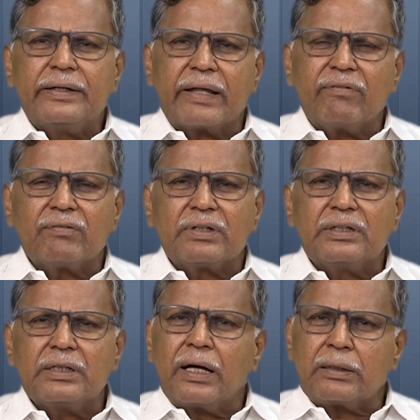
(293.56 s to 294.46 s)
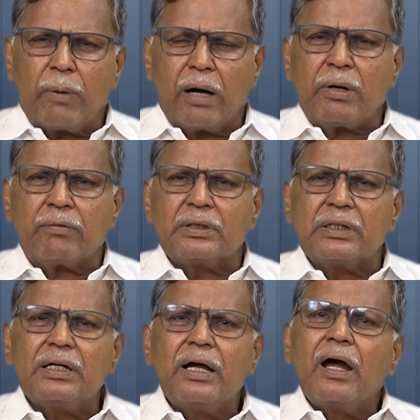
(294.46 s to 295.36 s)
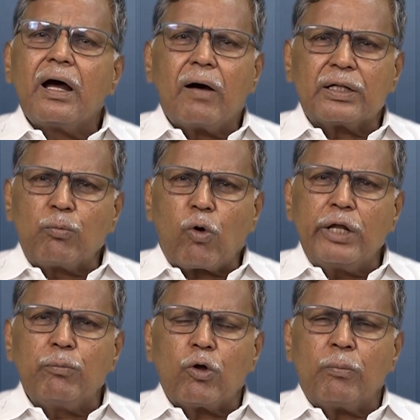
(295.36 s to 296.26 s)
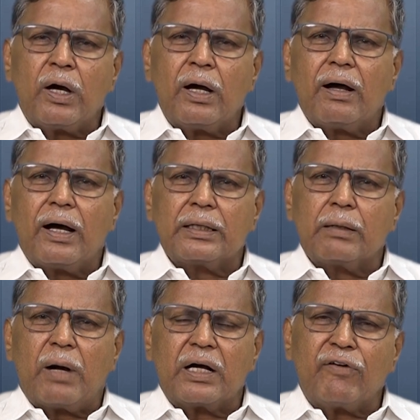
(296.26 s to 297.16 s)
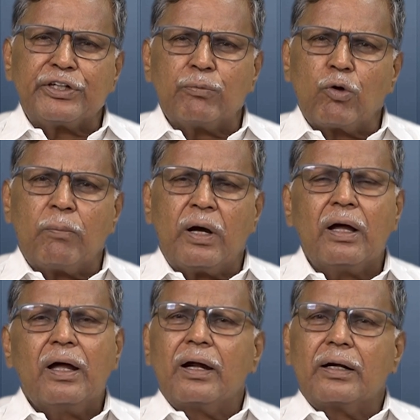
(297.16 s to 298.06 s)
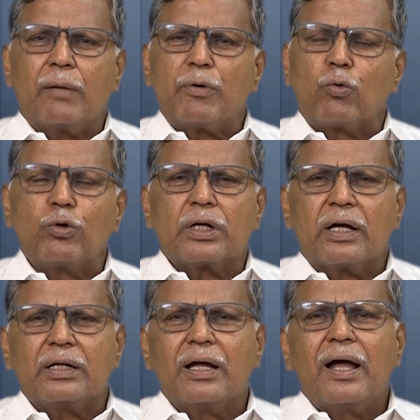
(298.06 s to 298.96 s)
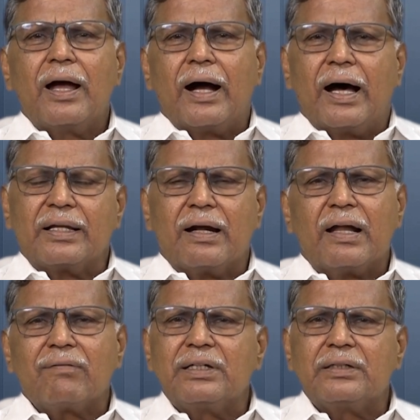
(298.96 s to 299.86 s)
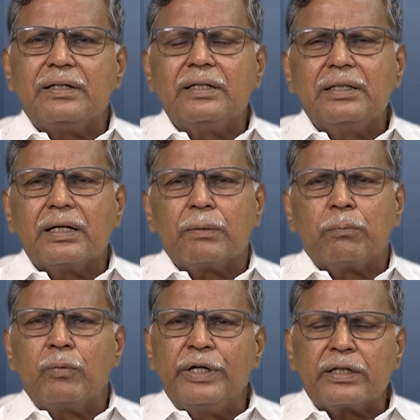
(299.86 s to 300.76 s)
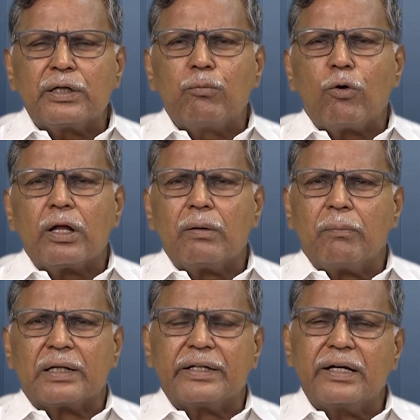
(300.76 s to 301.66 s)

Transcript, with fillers: இறைவன் வந்து அந்த பாபா வந்து அந்த முரளி மூலமாக அந்த மகா வாக்கியம் மூலமாக நம்ம கொடுக்குறாரு அதனால் வந்துட்டு இந்த இயக்கம் போல் மற்ற